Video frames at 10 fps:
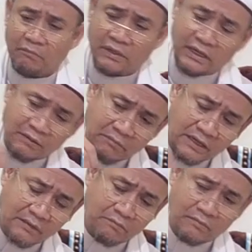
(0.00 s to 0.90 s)

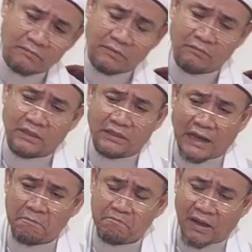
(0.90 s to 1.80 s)
melewati
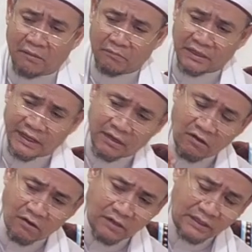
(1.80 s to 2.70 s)
kesulitan-kesulitan
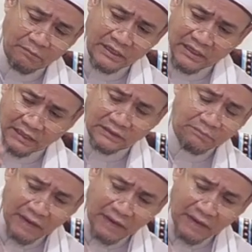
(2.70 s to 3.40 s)
musibah-musibah itu.